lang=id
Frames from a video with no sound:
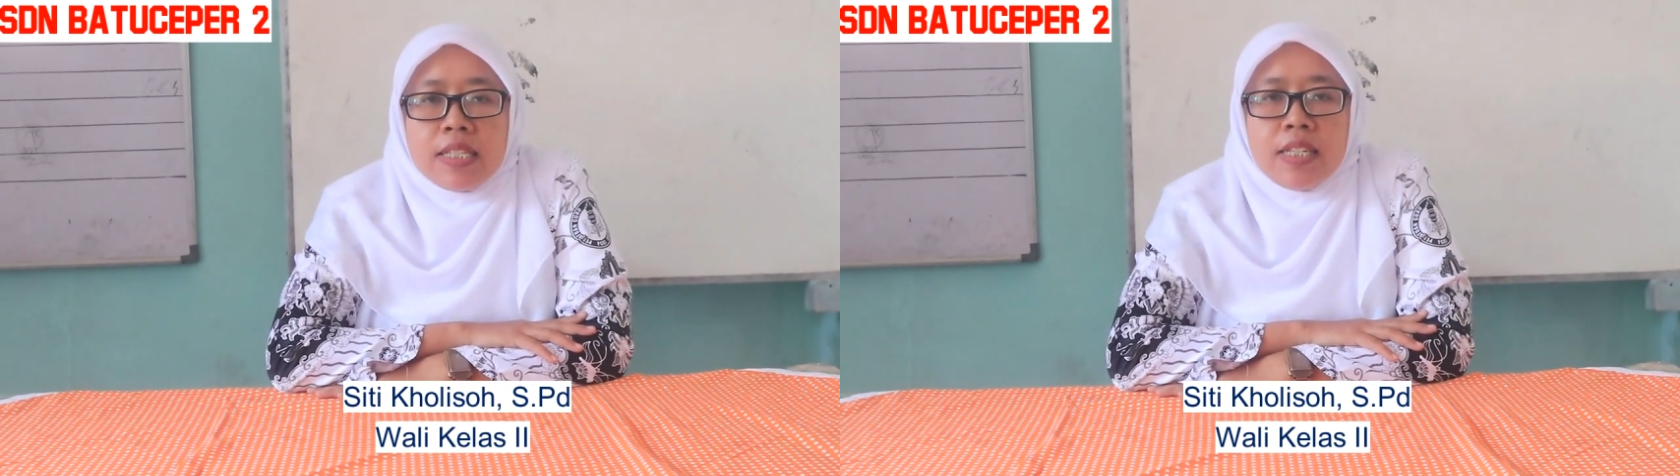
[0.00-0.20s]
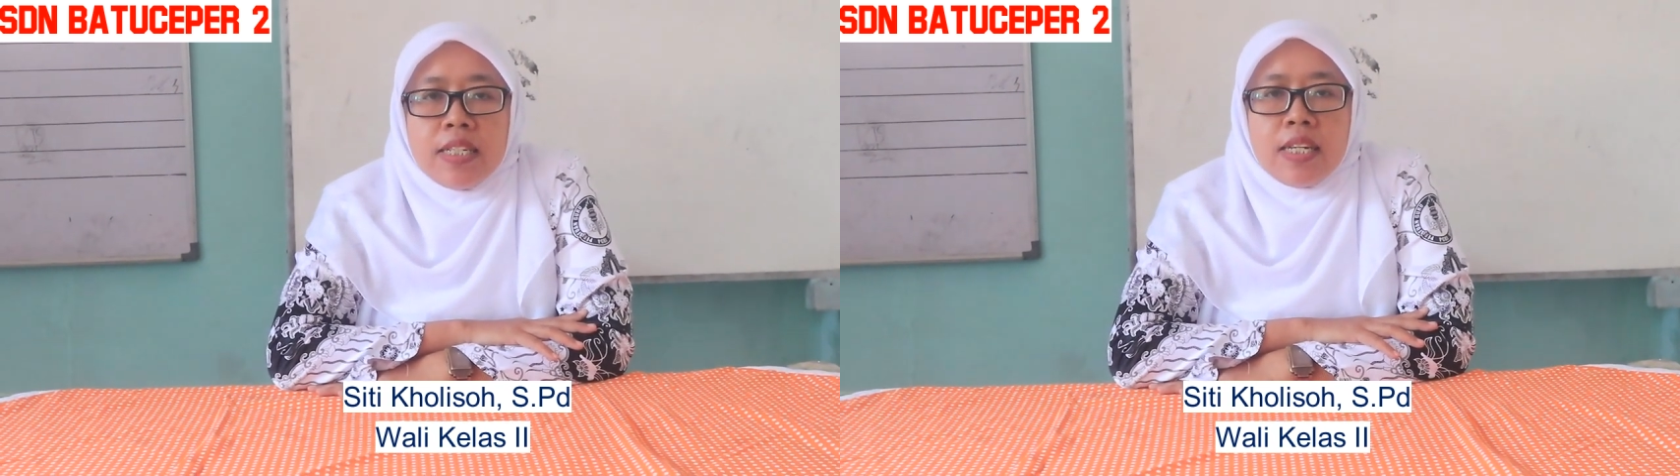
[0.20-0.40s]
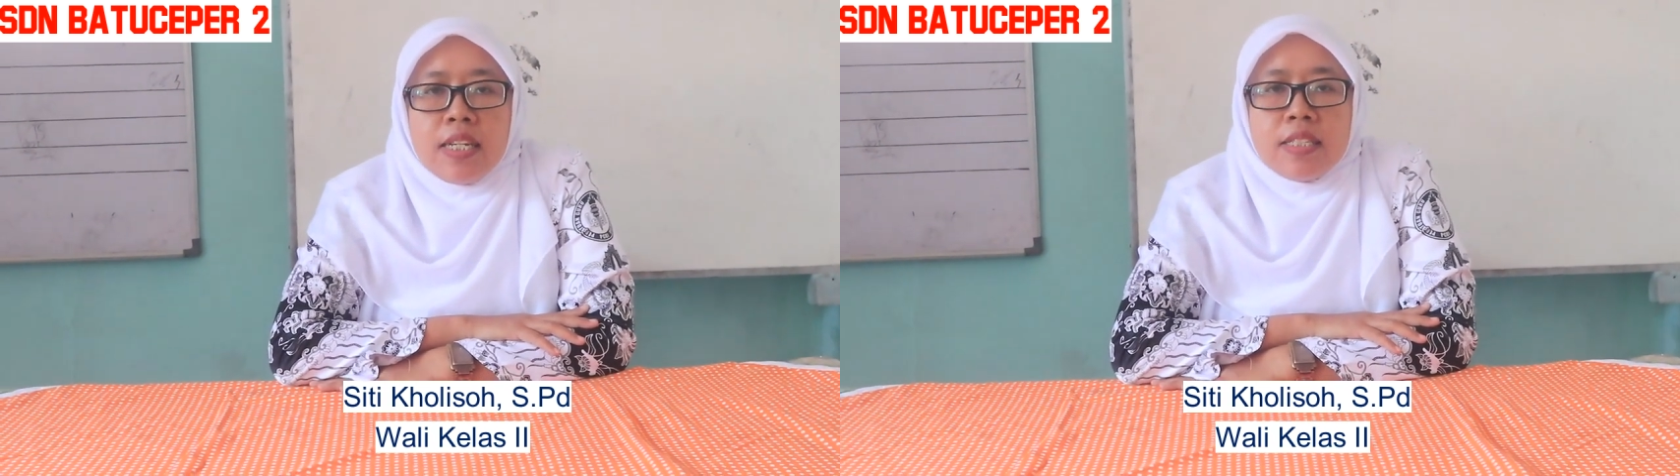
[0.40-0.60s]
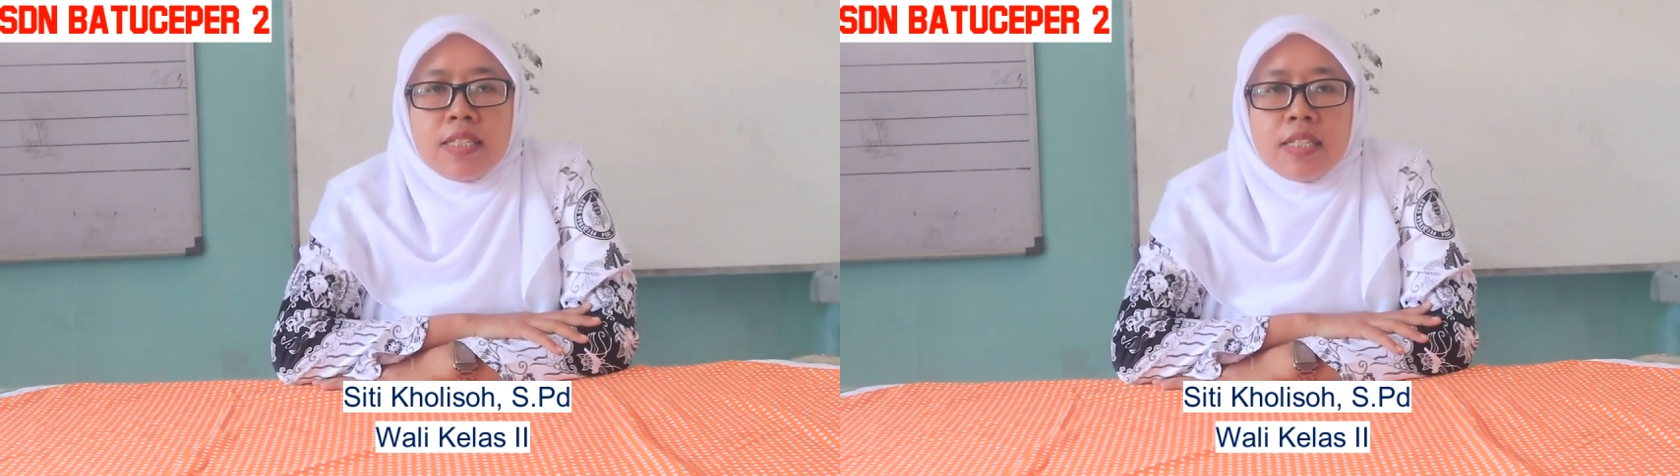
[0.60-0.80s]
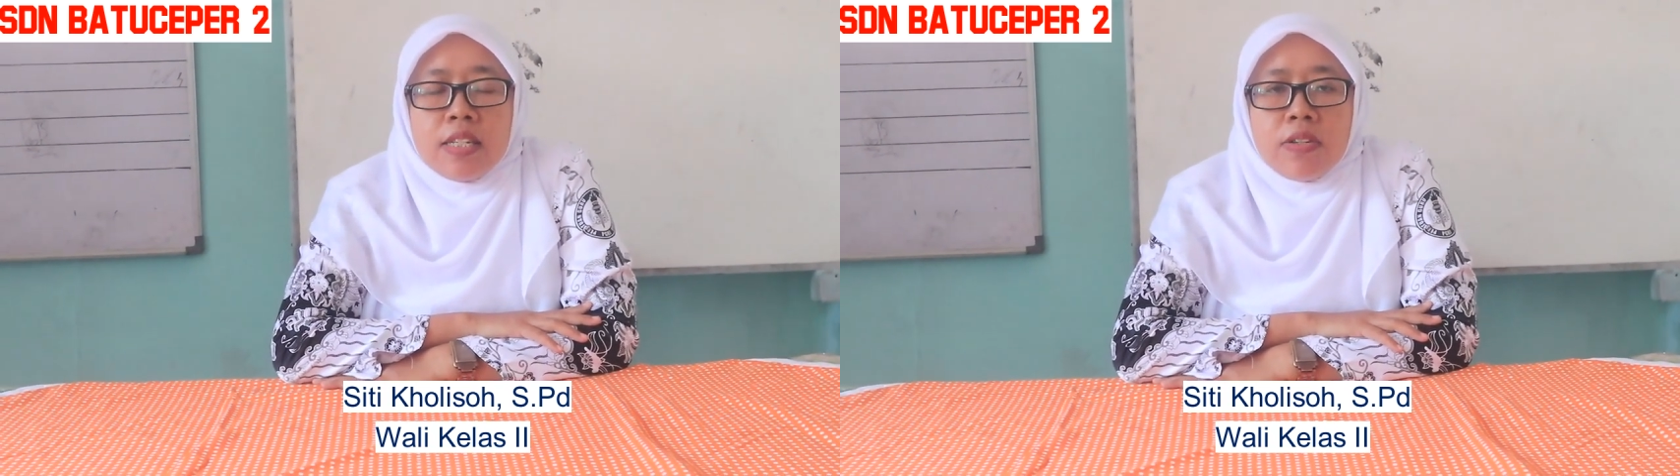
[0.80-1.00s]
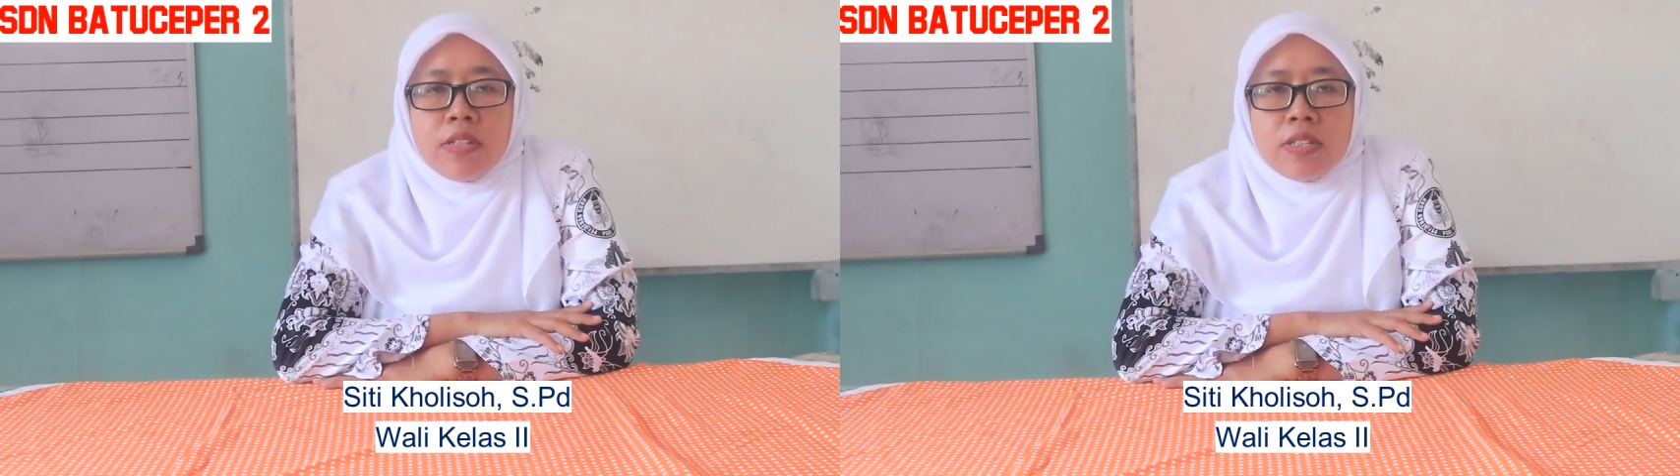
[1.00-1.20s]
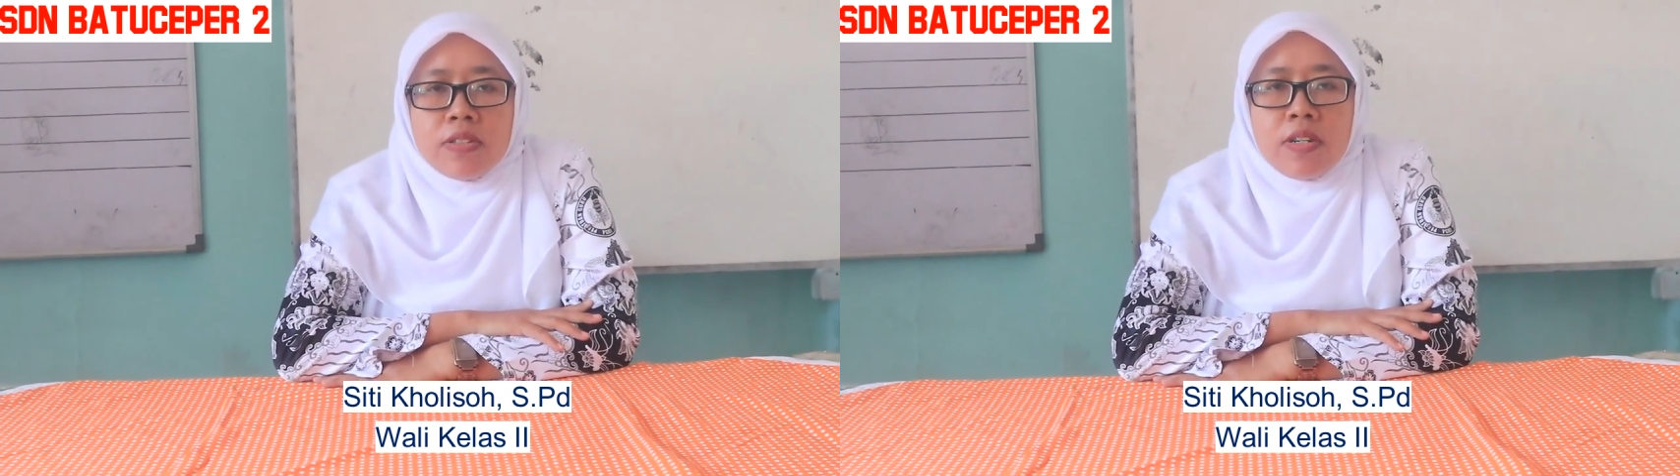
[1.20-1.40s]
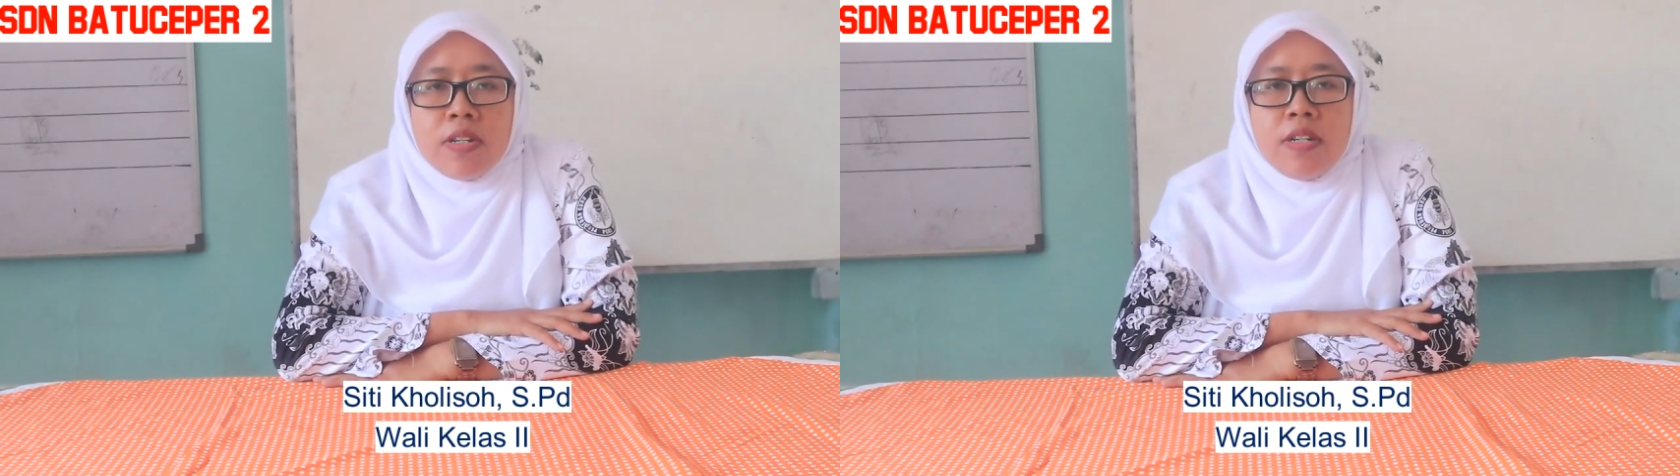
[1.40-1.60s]
saya Siti
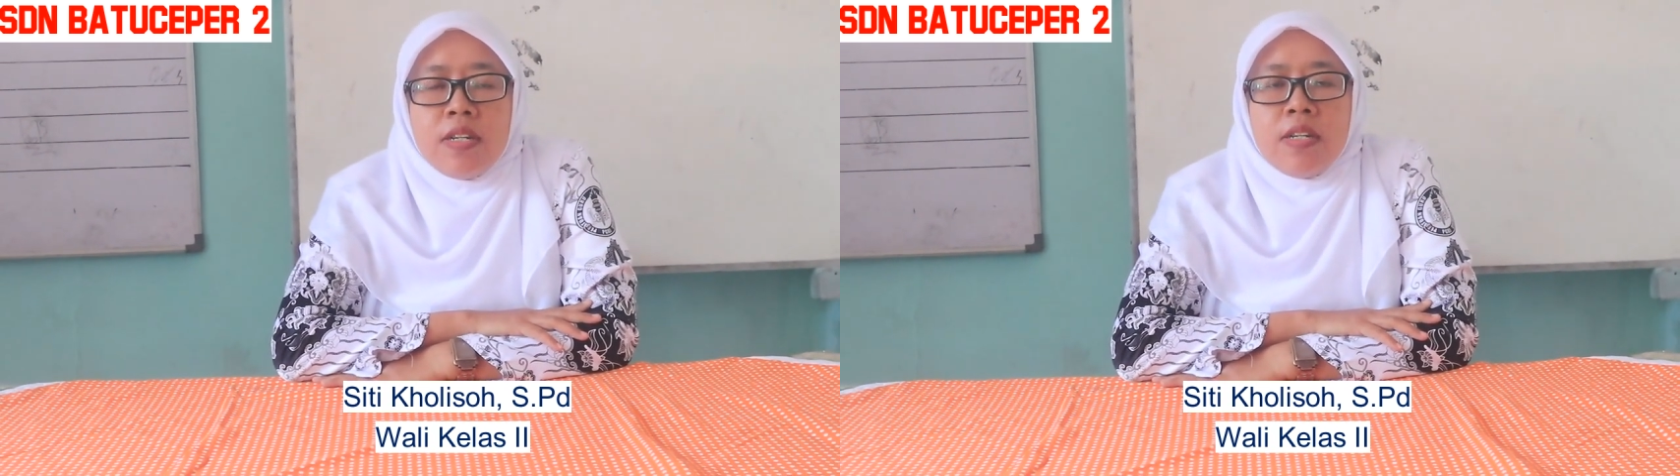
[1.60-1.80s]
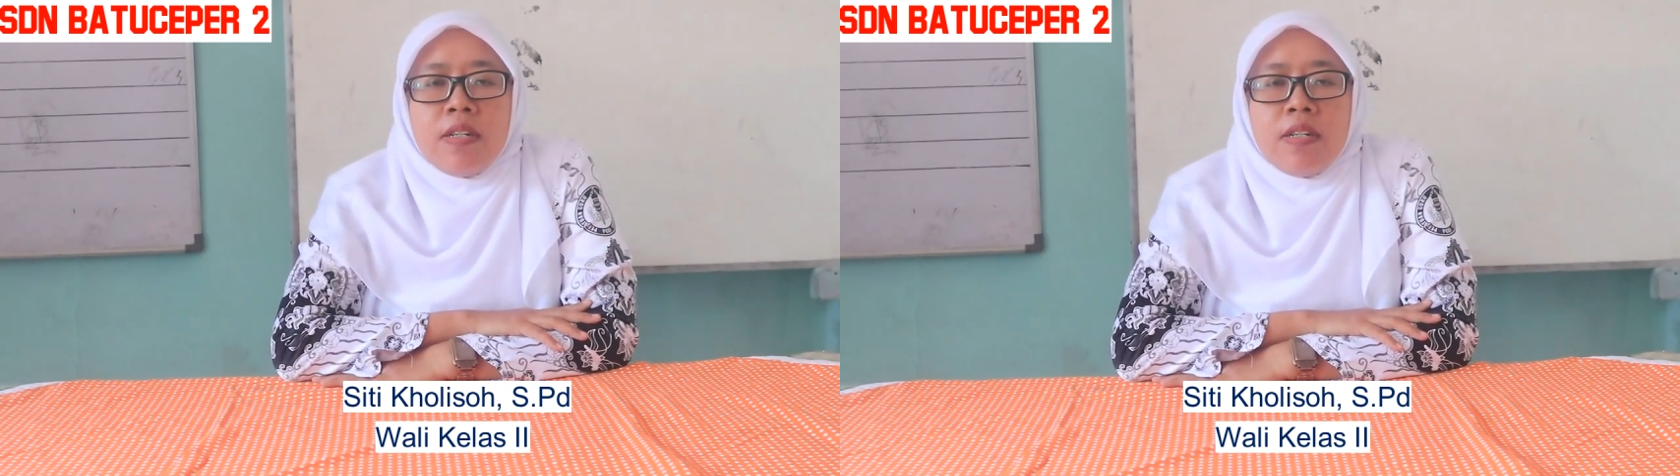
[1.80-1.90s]
Koliso.